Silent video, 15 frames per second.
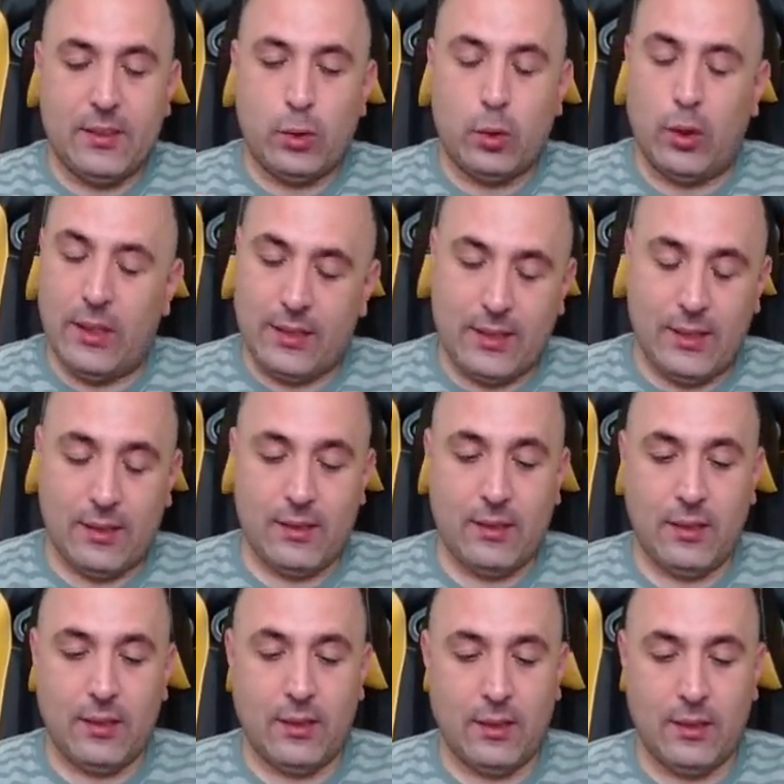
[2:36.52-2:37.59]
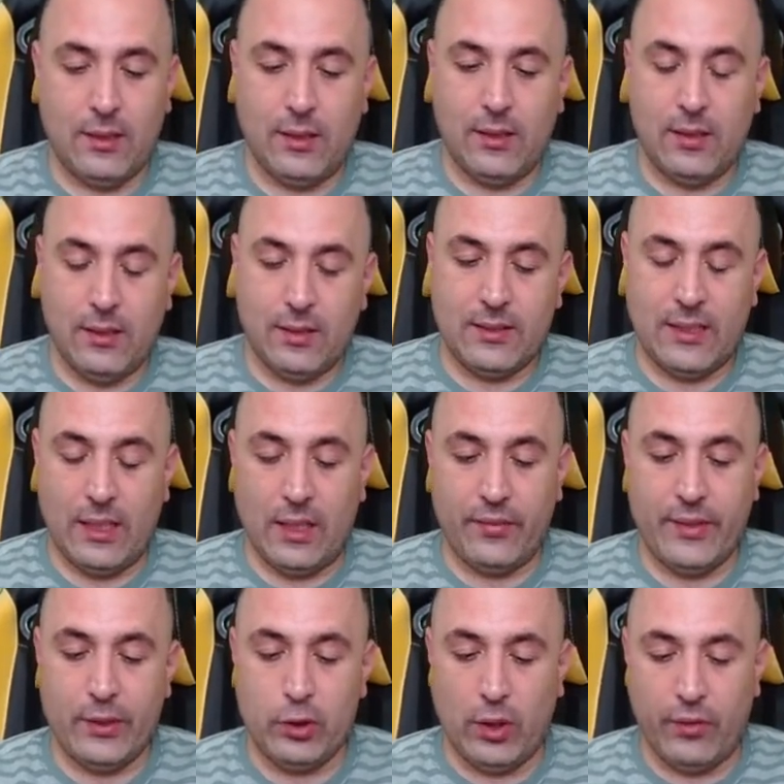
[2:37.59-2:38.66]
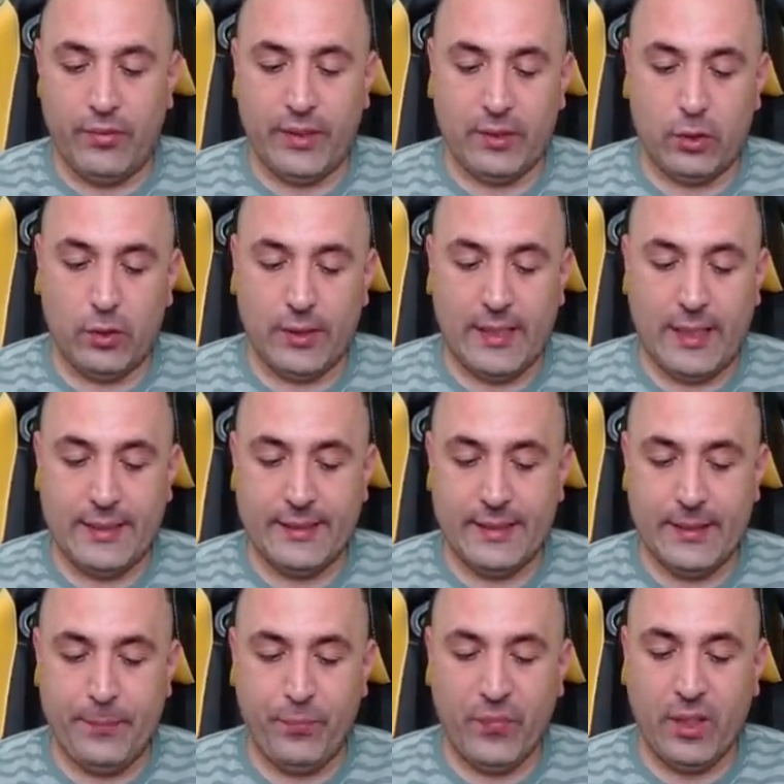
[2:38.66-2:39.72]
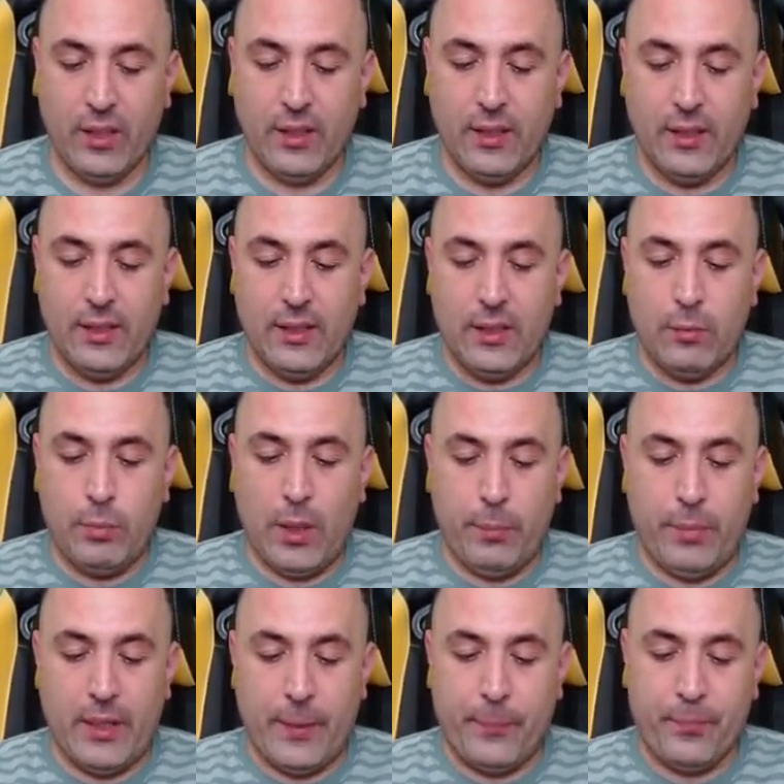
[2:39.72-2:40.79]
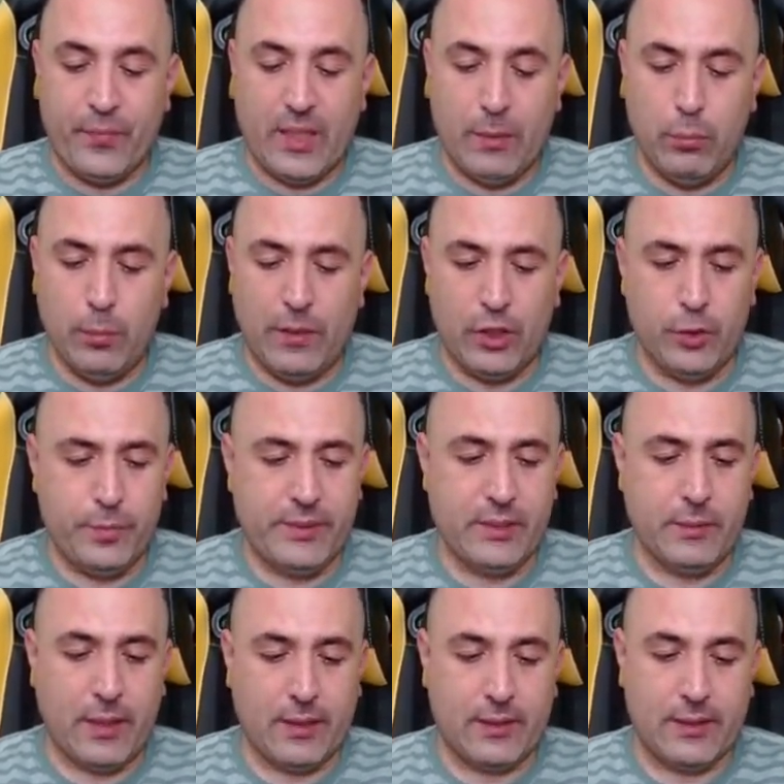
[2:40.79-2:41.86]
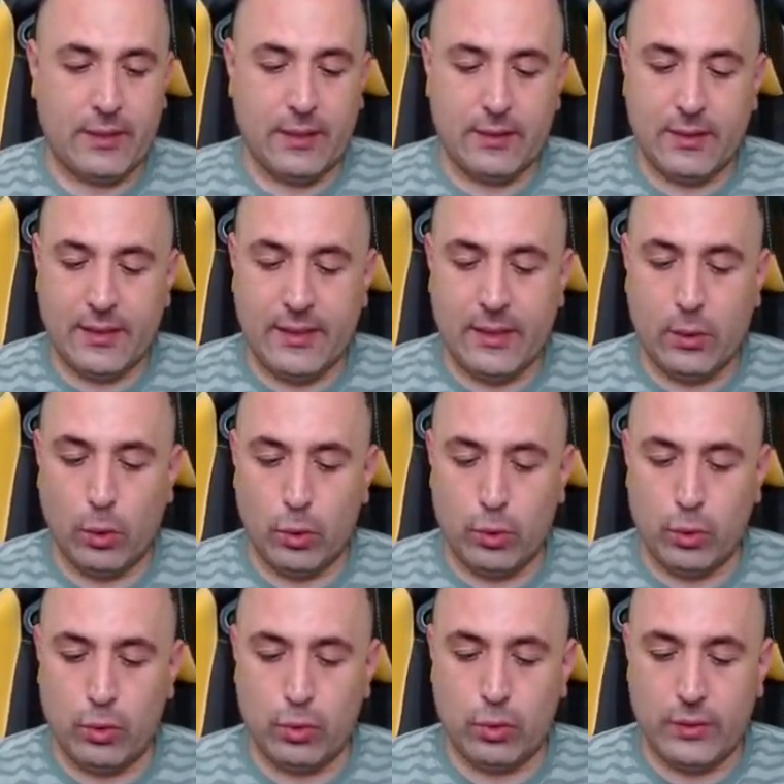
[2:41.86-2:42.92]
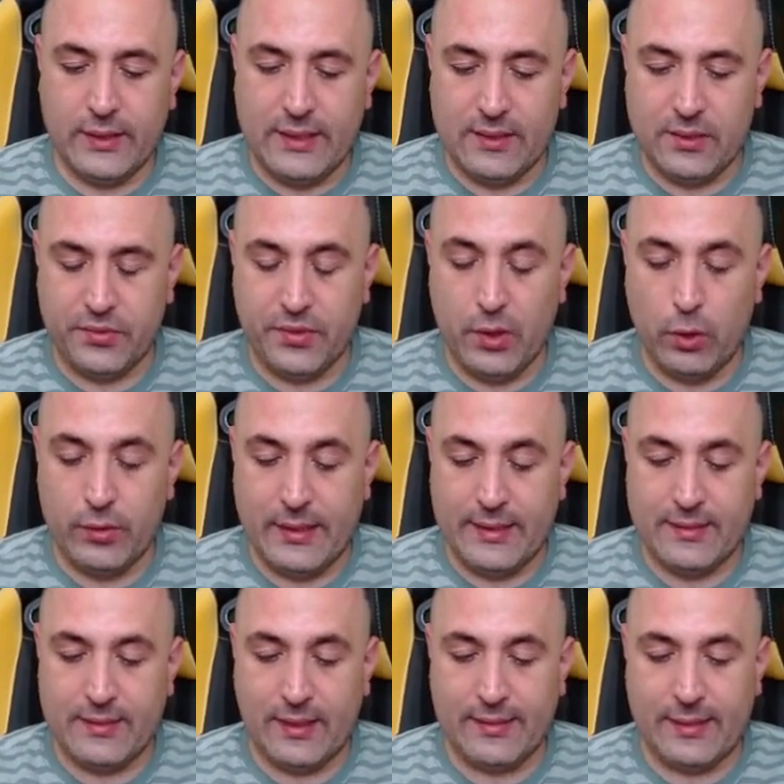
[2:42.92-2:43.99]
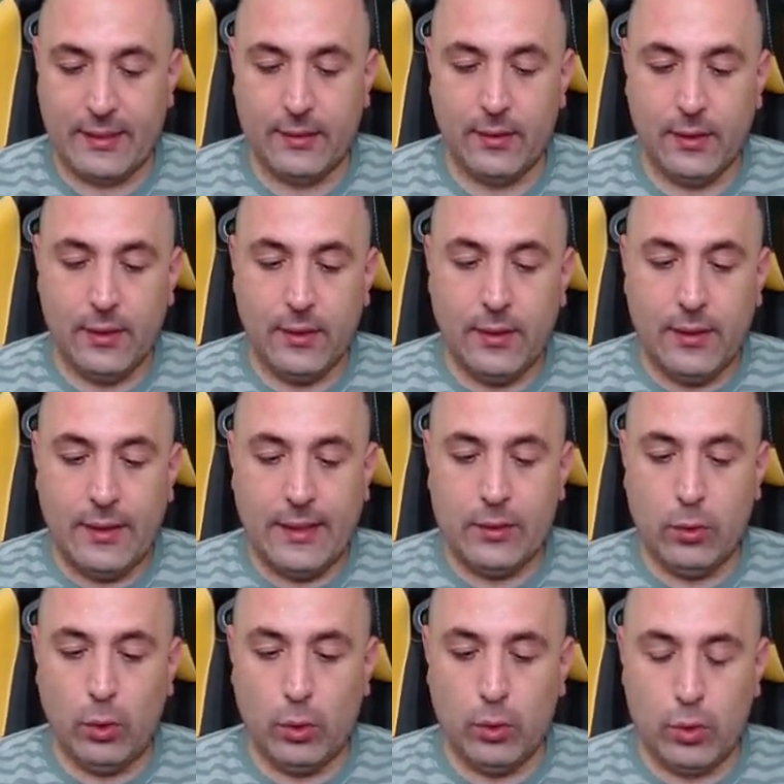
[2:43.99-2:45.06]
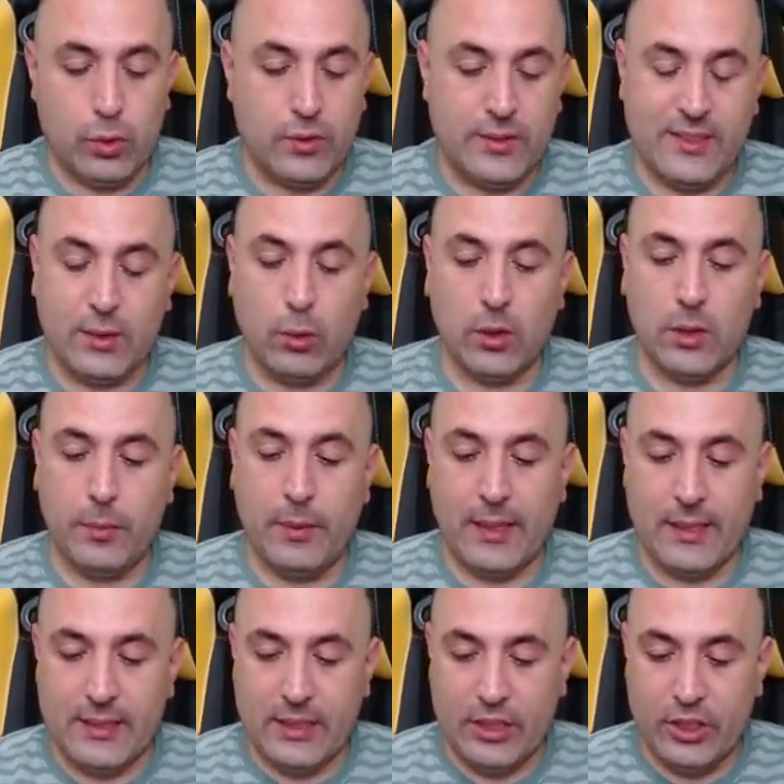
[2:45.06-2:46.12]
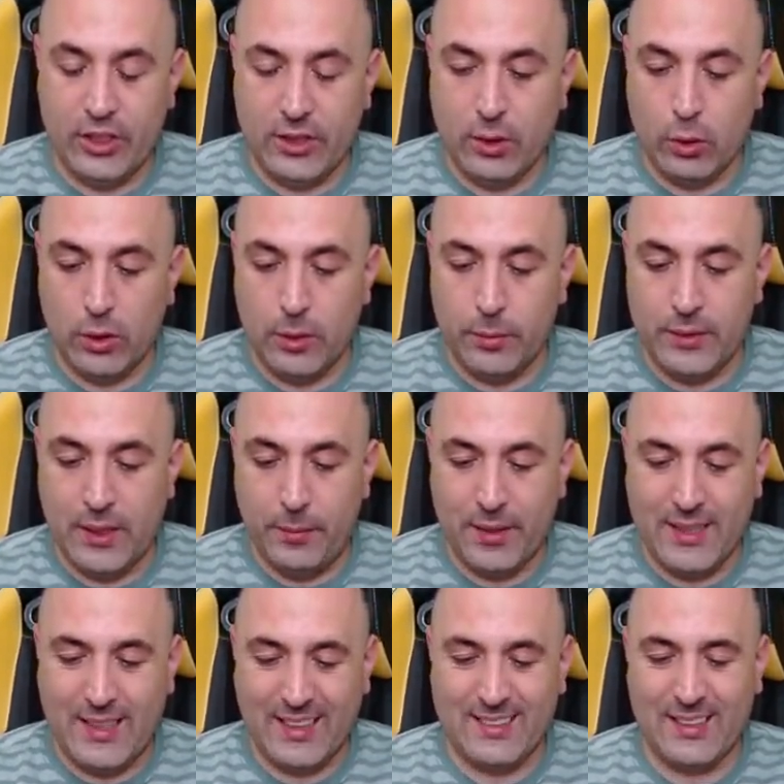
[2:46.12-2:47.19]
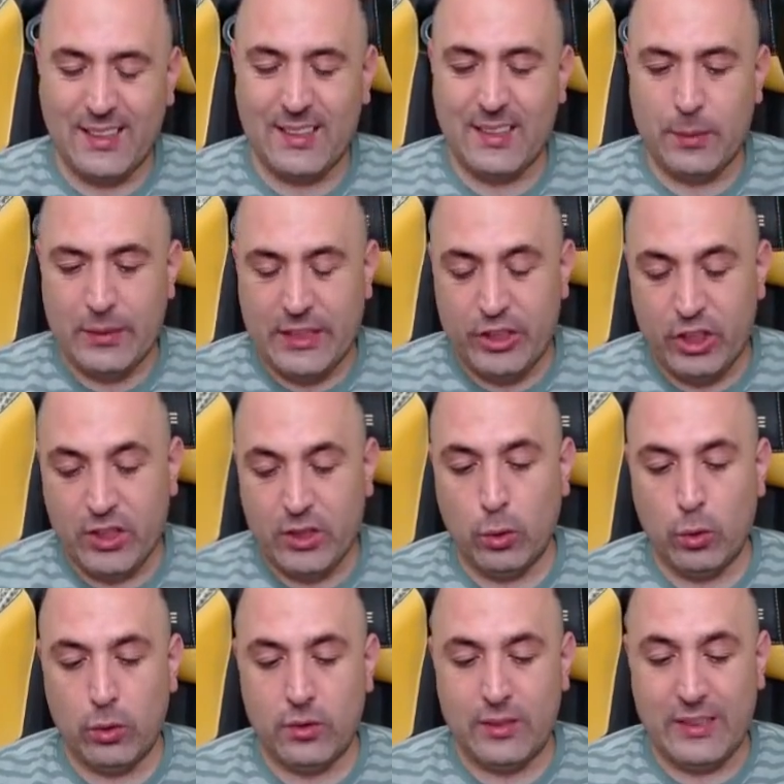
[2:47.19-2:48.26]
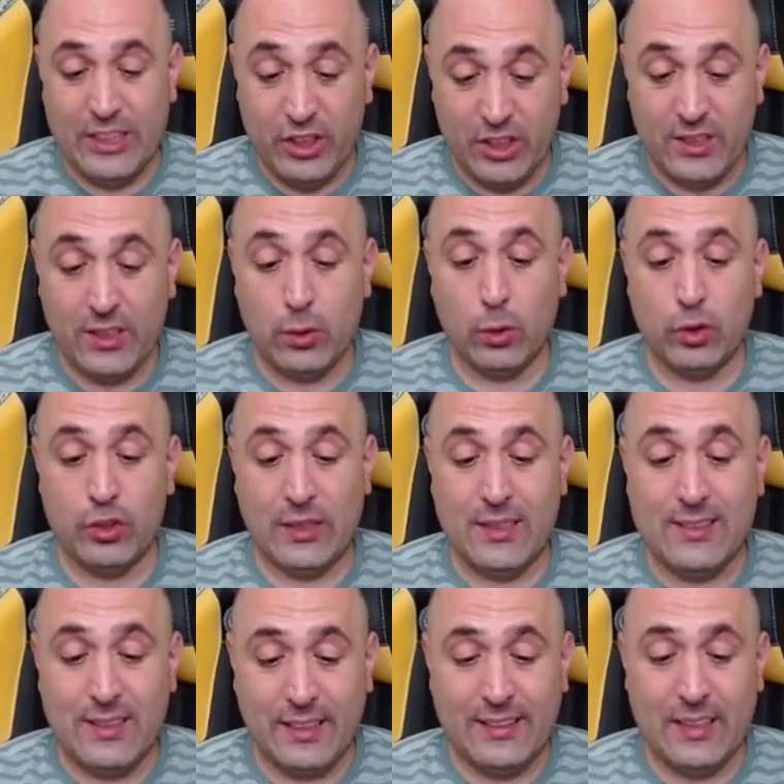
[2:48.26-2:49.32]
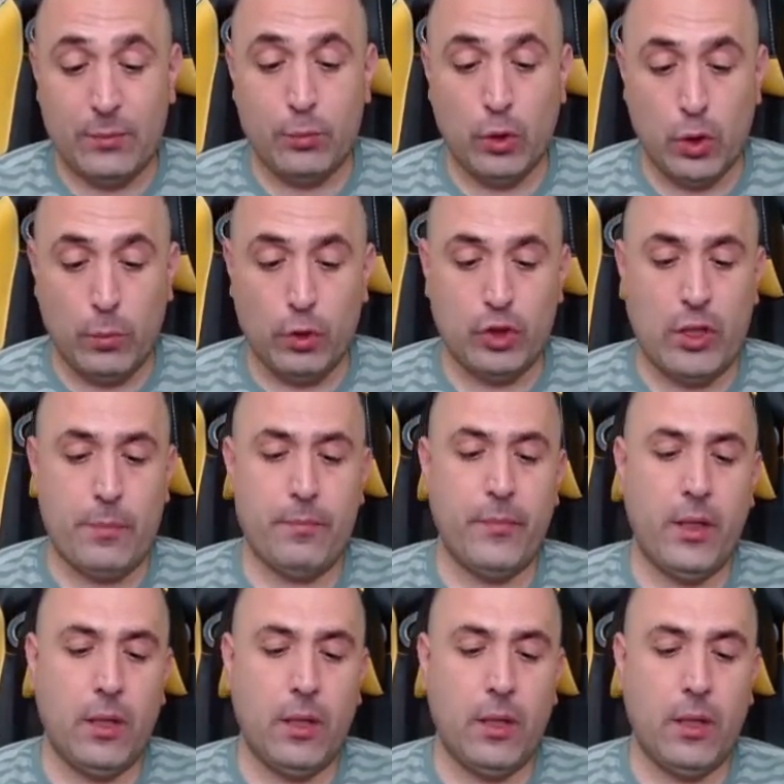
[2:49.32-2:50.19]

gol atarak telafi ediyor, affettiriyor kendini. Pepe. E bu maç bizim artık ya. Dakika 30 2-0 öndeyiz zaten. Yani e, ne olur? Skorda belki değişiklik olabilir ama kazananla bir değişiklik, değişiklik olacağını zannetmiyorum hocam.